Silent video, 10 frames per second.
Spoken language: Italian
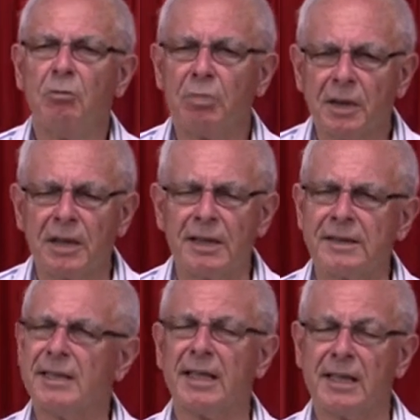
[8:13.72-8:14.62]
Perché
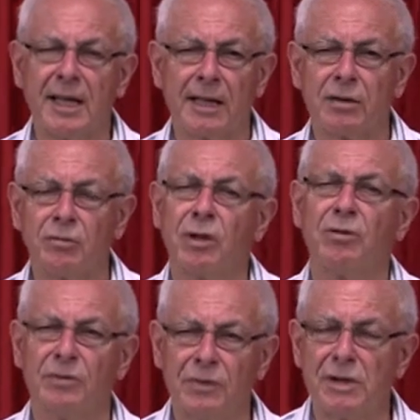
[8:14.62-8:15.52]
si è creata una
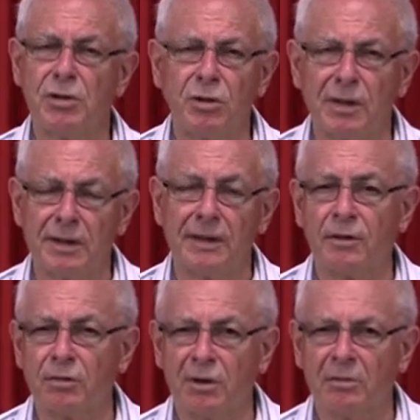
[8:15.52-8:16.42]
convinzione
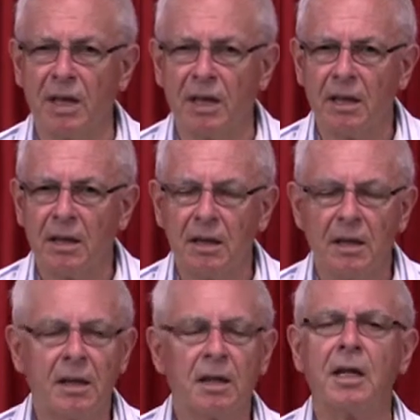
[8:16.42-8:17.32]
dentro di me
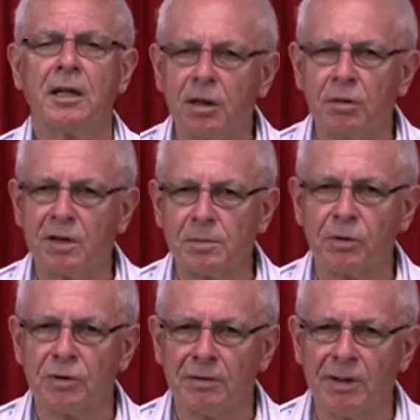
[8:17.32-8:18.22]
che Dio
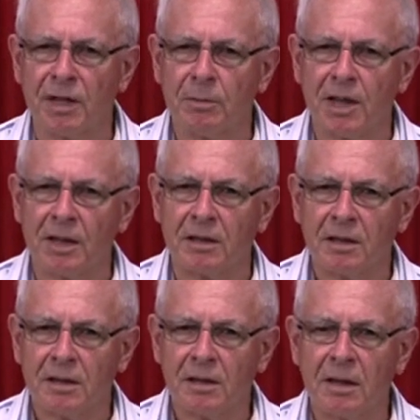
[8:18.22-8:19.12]
risponde
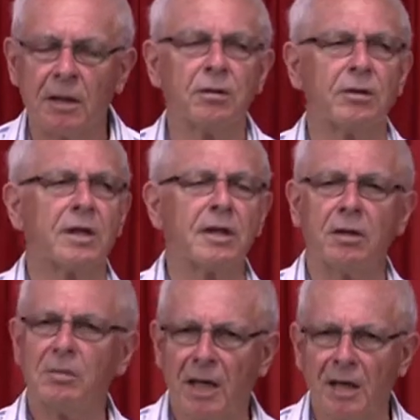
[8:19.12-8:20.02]
veramente. Allora
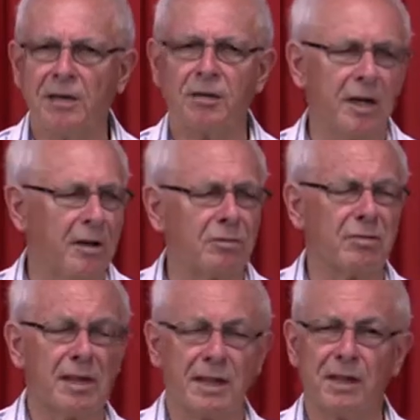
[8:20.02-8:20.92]
dico, ma io, è
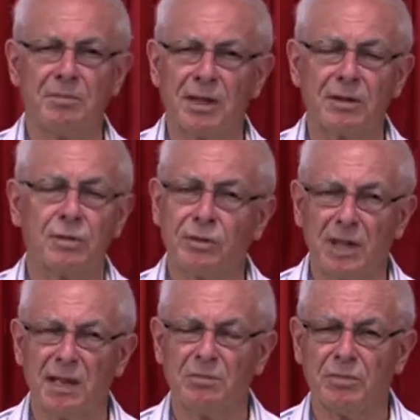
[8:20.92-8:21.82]
inutile che perdo
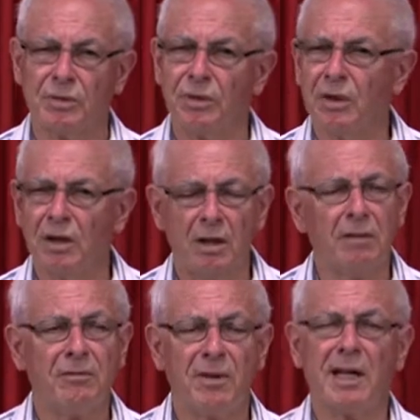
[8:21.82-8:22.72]
tempo,
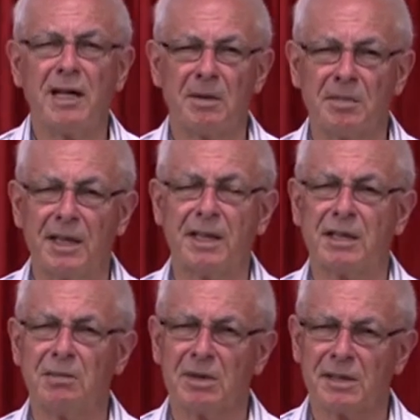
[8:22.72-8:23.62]
vale la pena
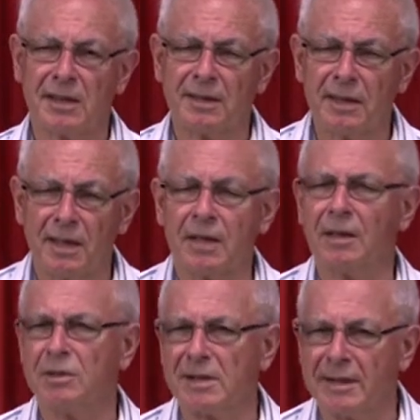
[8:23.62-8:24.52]
di
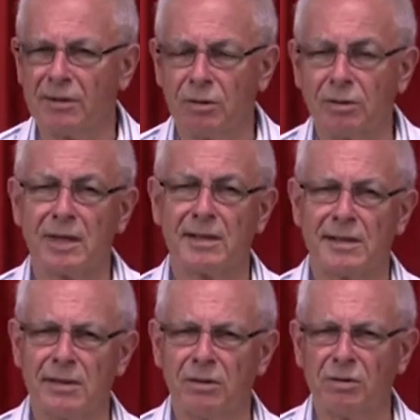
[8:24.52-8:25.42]
presentarle queste cose al
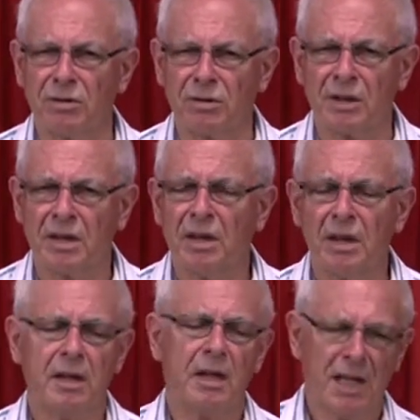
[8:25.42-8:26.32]
Signore
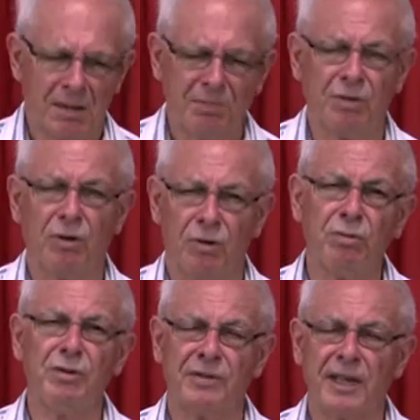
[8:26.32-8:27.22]
e poi
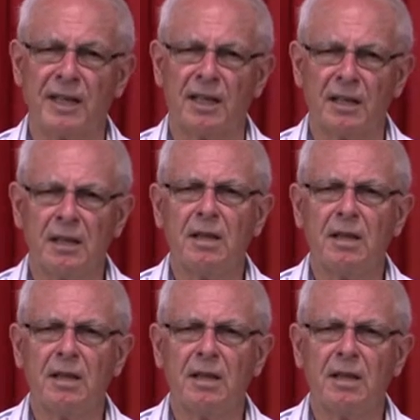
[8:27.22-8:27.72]
Lui farà